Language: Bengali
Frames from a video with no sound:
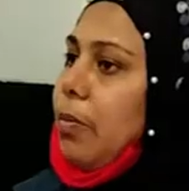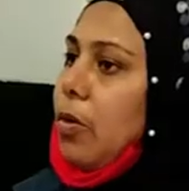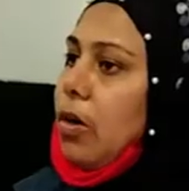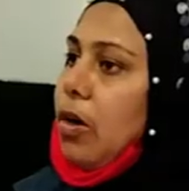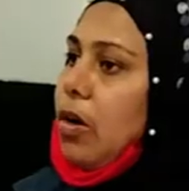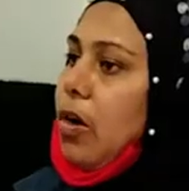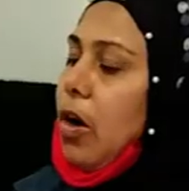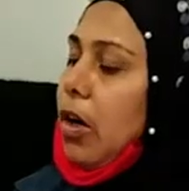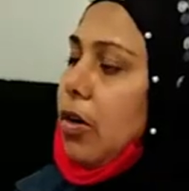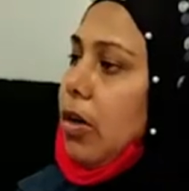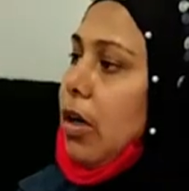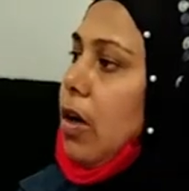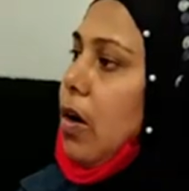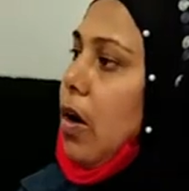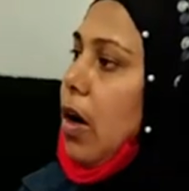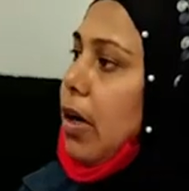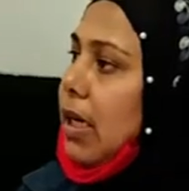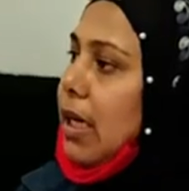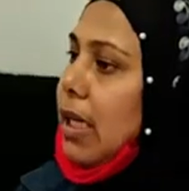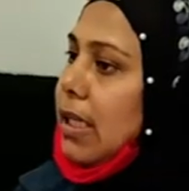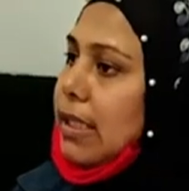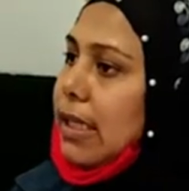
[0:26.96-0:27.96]
বিশেষ
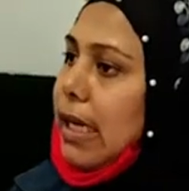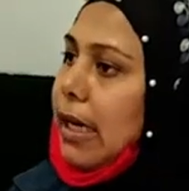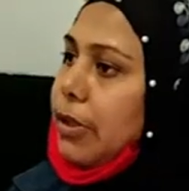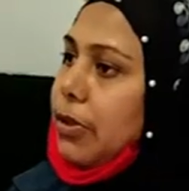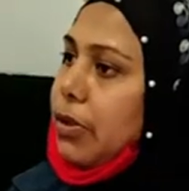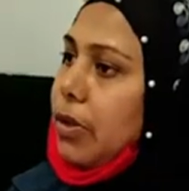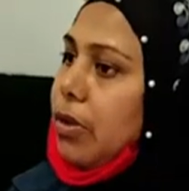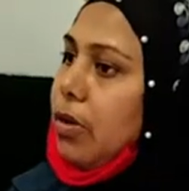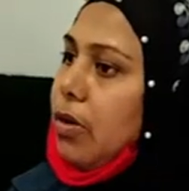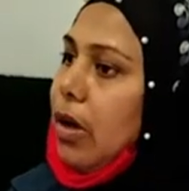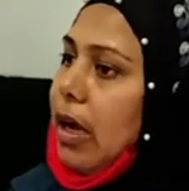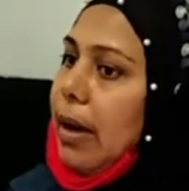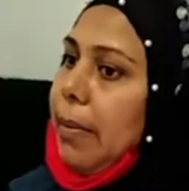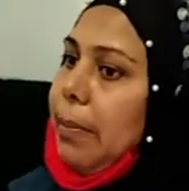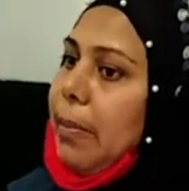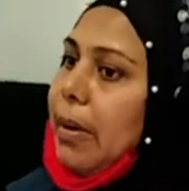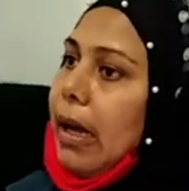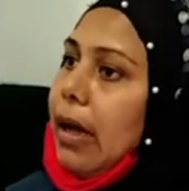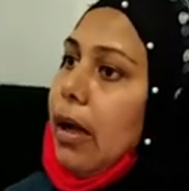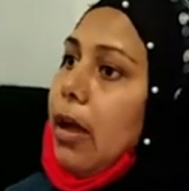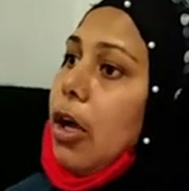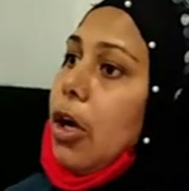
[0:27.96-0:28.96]
অতিথির বক্তব্য রাখেন
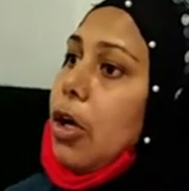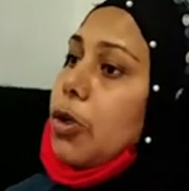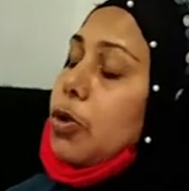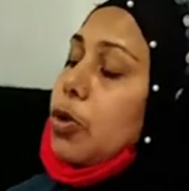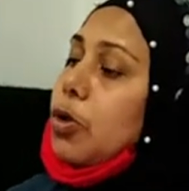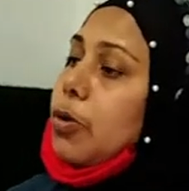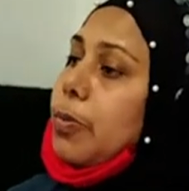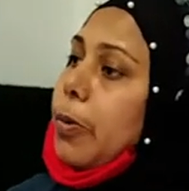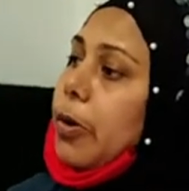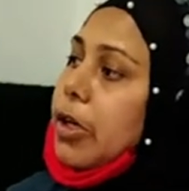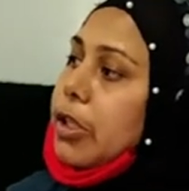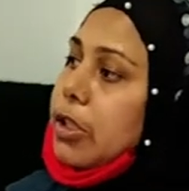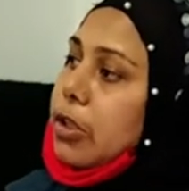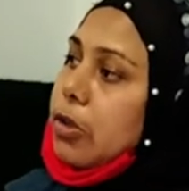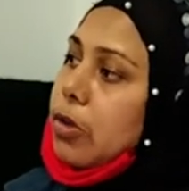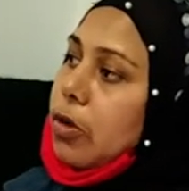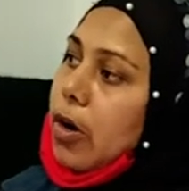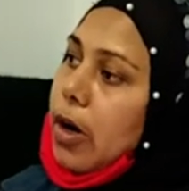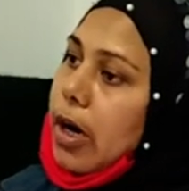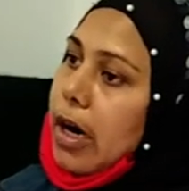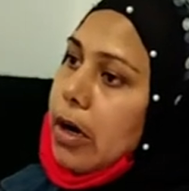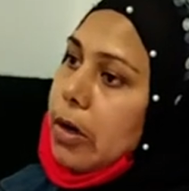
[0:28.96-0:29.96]
ভৈরব
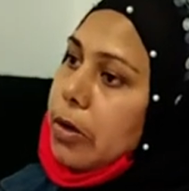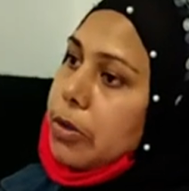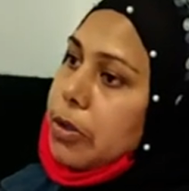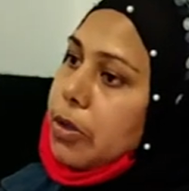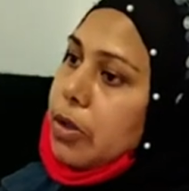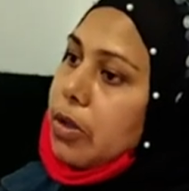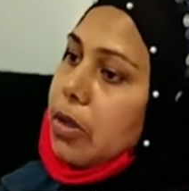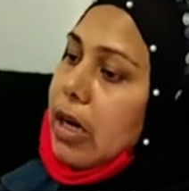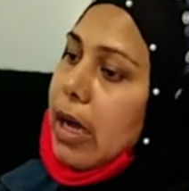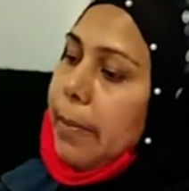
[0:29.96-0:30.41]
সমিতি ভেনিসের